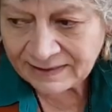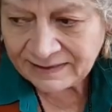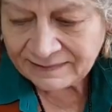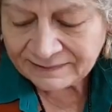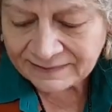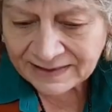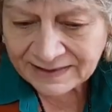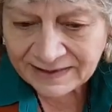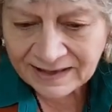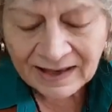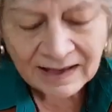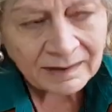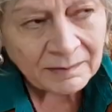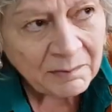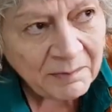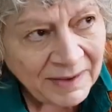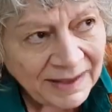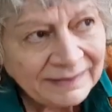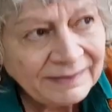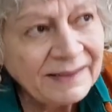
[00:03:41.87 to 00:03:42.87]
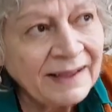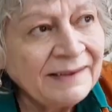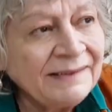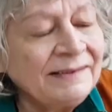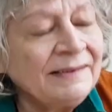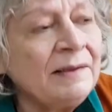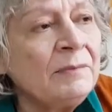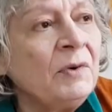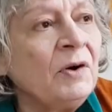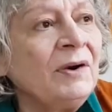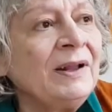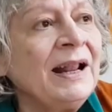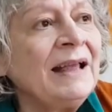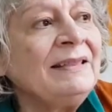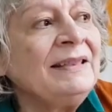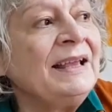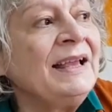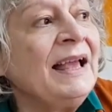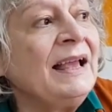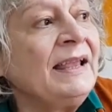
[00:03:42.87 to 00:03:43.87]
diseñar metas
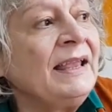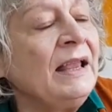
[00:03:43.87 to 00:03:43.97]
democráticas,